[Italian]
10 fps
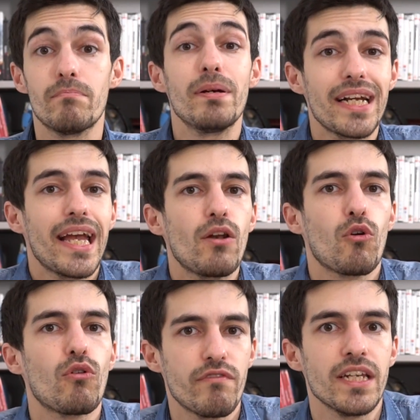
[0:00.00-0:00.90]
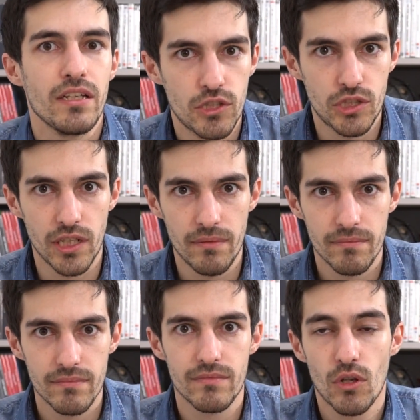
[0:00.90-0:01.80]
perché non lo finisci?
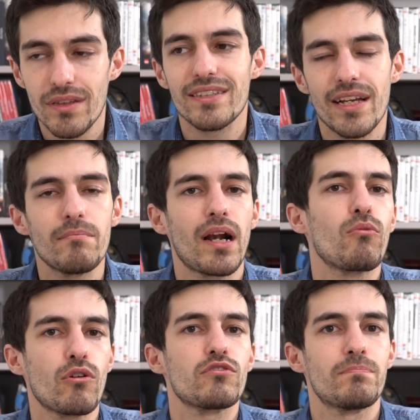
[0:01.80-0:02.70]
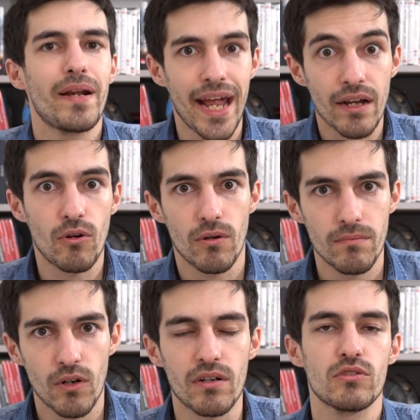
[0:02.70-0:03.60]
Non ti sembra uno spreco,
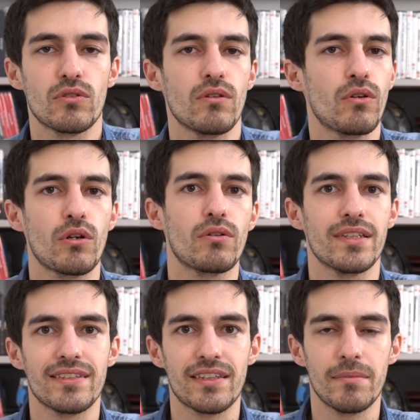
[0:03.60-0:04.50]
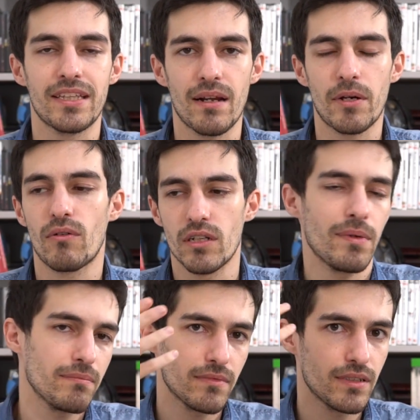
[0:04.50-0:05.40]
però non ricordo esattamente le parole,
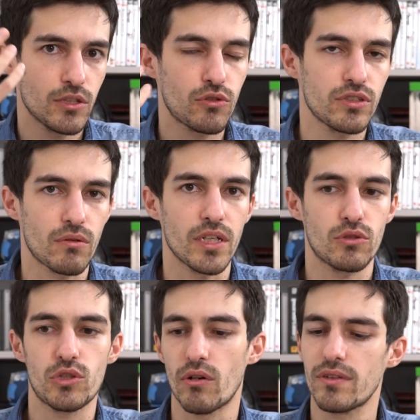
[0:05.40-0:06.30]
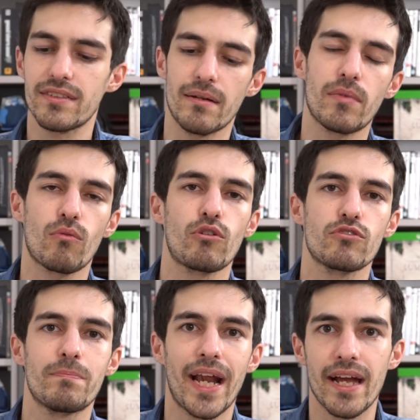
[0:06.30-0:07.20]
ma il discorso è questo, cioè non ti sembra uno
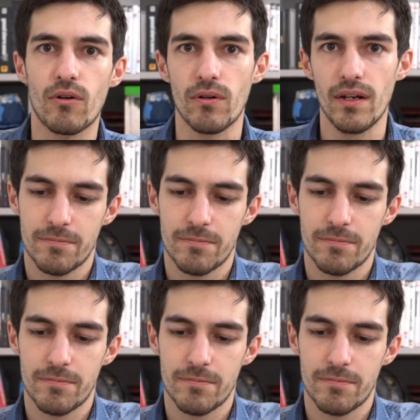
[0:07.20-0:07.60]
spreco